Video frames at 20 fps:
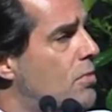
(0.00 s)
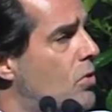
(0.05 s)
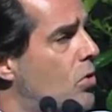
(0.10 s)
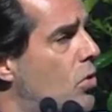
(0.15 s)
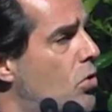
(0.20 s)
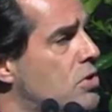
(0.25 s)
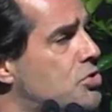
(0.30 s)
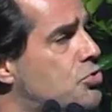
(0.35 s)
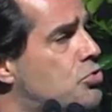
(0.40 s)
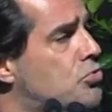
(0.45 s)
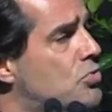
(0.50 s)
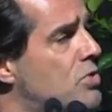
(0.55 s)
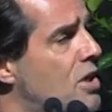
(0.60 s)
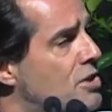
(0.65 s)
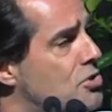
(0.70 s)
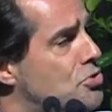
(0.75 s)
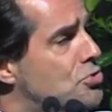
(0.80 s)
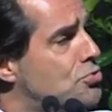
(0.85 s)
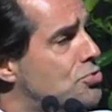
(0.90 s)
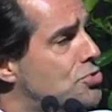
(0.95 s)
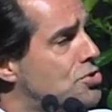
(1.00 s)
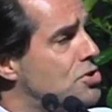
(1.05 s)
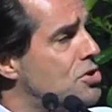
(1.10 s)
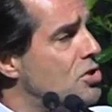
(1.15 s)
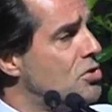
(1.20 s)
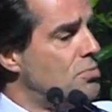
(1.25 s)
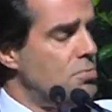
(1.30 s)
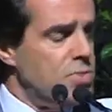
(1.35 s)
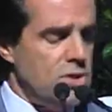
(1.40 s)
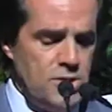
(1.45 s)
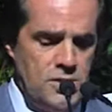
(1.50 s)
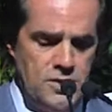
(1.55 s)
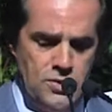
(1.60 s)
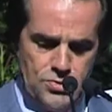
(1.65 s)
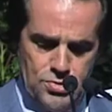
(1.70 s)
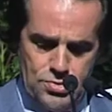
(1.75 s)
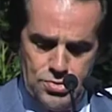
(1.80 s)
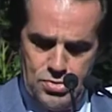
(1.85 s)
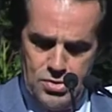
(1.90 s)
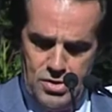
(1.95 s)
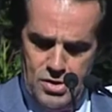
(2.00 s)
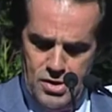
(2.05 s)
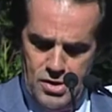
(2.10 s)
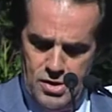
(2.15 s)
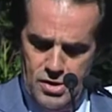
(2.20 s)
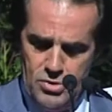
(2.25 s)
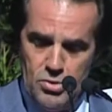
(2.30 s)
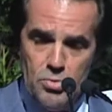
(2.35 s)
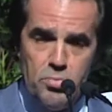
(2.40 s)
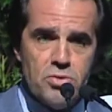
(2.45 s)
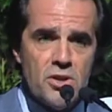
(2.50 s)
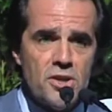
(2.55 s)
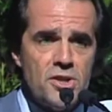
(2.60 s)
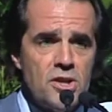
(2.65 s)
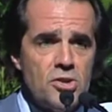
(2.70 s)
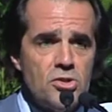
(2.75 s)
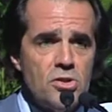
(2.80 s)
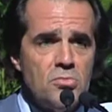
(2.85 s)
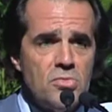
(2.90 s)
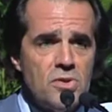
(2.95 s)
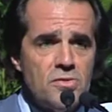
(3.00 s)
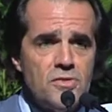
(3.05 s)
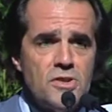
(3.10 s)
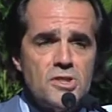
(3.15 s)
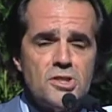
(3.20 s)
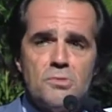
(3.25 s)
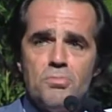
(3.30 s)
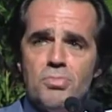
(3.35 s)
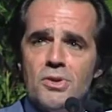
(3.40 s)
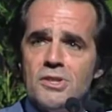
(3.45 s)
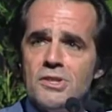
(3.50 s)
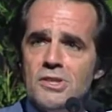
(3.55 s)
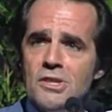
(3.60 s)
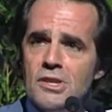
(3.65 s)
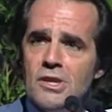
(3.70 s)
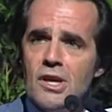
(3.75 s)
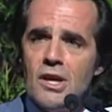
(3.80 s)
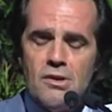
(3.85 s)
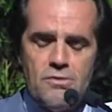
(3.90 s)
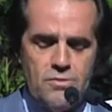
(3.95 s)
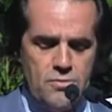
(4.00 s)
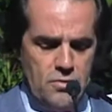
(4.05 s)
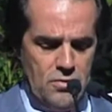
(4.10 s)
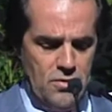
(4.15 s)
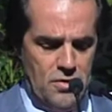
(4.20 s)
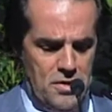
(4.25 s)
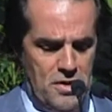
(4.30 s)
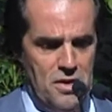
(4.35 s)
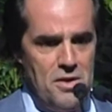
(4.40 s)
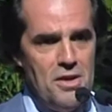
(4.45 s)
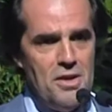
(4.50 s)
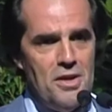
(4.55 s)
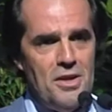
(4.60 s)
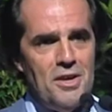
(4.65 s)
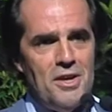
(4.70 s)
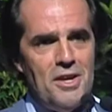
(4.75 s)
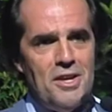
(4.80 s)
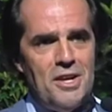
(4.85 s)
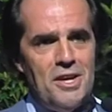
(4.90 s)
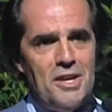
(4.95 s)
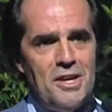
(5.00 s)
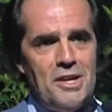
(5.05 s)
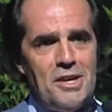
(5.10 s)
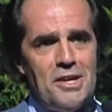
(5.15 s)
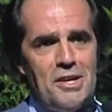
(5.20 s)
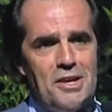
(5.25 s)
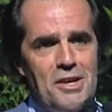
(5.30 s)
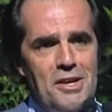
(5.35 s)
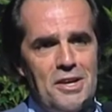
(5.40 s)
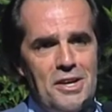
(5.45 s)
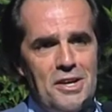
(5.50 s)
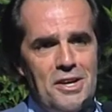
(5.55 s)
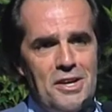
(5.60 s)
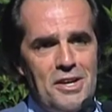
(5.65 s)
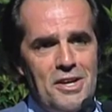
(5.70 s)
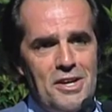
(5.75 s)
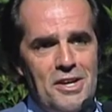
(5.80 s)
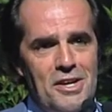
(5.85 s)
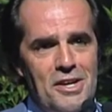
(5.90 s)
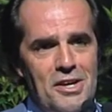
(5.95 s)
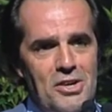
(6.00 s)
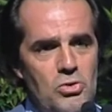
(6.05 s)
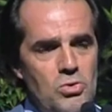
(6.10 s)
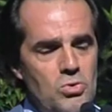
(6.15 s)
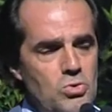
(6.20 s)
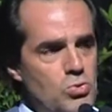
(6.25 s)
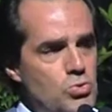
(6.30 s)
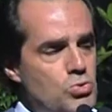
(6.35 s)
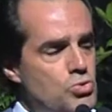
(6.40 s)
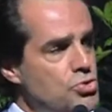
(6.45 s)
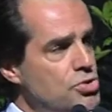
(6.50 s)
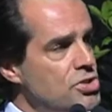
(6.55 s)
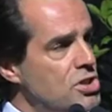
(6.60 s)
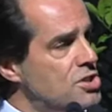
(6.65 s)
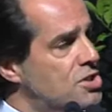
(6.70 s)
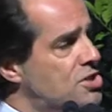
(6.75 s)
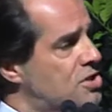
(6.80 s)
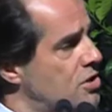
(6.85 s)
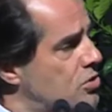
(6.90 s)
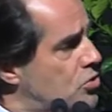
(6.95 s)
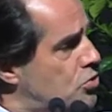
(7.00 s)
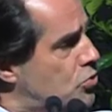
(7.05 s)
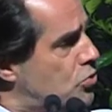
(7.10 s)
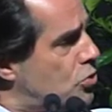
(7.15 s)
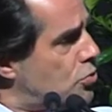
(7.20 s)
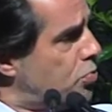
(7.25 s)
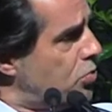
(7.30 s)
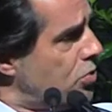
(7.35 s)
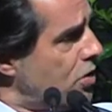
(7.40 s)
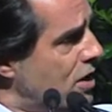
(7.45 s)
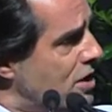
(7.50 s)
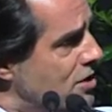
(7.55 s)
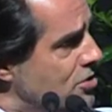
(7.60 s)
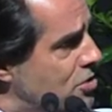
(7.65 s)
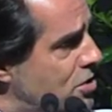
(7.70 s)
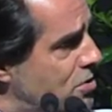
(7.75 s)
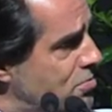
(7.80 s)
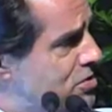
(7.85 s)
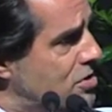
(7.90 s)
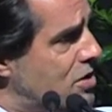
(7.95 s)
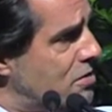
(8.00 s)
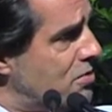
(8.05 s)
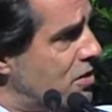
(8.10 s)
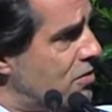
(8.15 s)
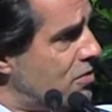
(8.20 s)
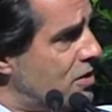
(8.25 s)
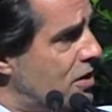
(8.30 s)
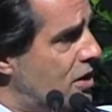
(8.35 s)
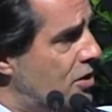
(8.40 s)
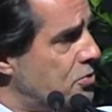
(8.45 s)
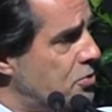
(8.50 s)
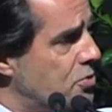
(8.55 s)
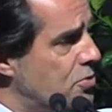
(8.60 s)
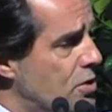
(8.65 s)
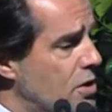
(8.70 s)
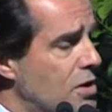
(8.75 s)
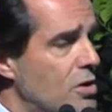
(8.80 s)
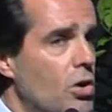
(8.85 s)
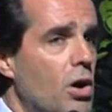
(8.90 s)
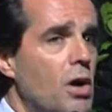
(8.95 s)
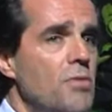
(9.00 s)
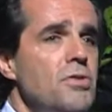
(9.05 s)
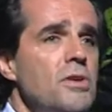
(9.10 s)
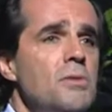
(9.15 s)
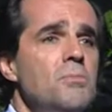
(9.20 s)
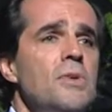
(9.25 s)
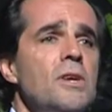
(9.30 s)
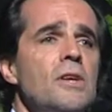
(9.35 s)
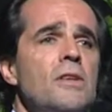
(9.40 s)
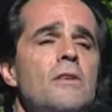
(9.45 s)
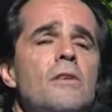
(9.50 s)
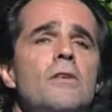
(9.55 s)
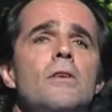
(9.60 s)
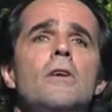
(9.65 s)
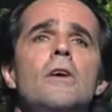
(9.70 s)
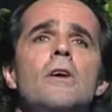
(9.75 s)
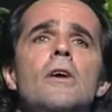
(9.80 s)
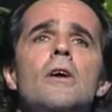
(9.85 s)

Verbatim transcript: ou os colégios seriam banidos do planeta, uma vez que praticavam eh, os castigos corporais, como se chamava na altura. Obviamente,